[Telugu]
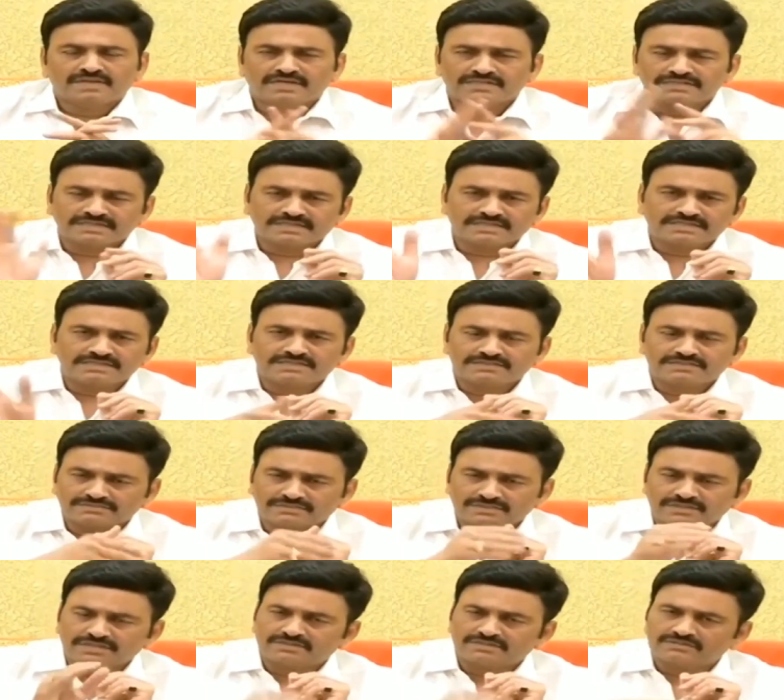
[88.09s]
ఆ
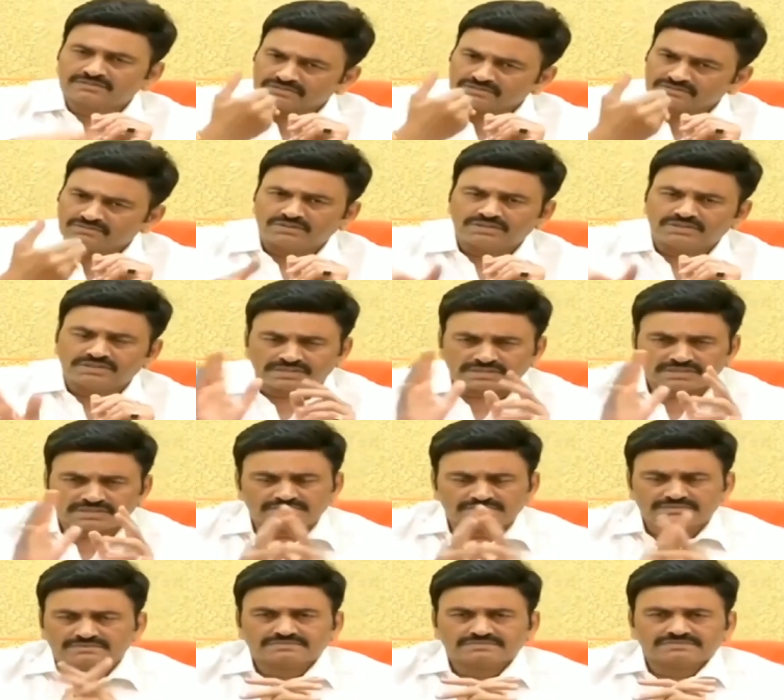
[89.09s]
జగదీశ్వరుడు అన్నోడు
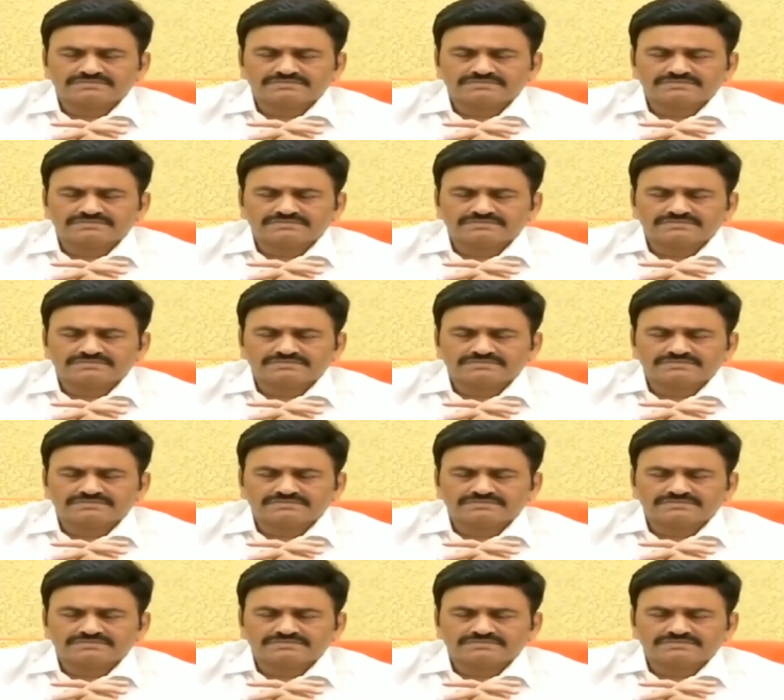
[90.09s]
తోలేశారు